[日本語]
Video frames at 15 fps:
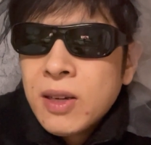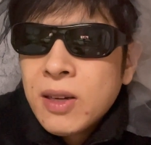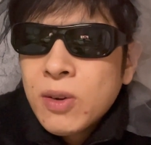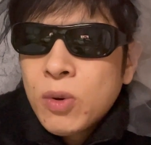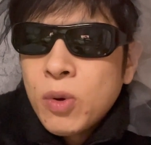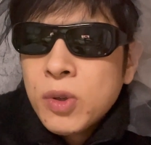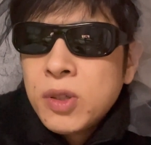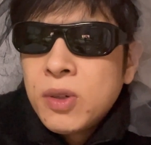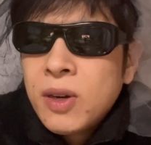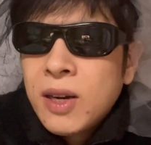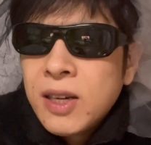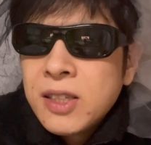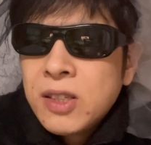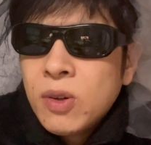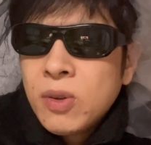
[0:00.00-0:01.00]
こうしろ、あ
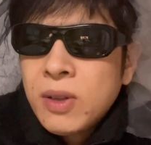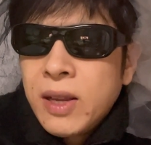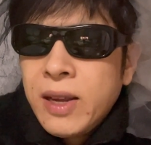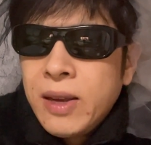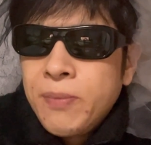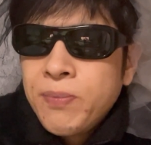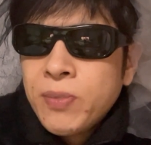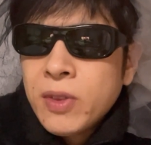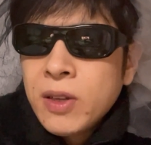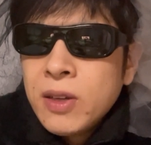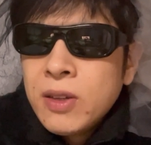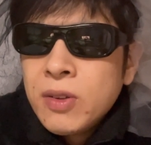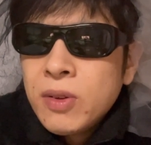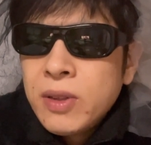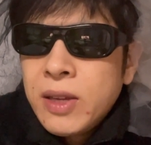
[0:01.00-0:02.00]
あしろって
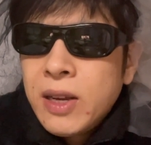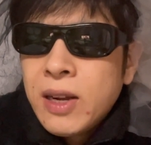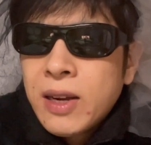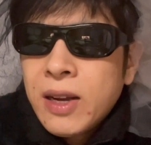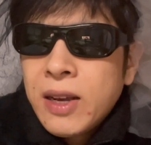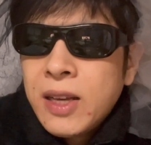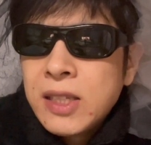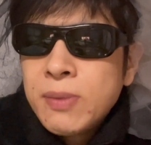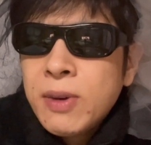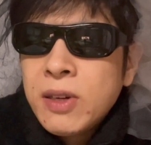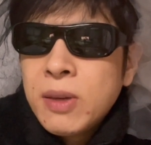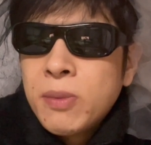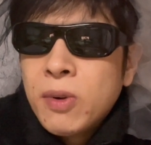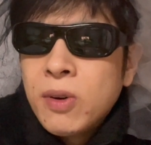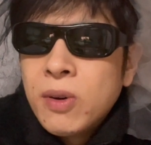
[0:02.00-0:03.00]
言って、なんか
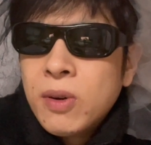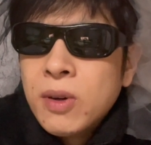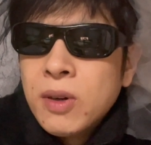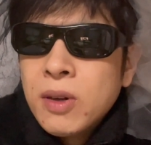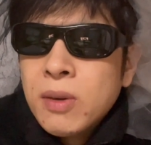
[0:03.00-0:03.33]
ヘズマリュも、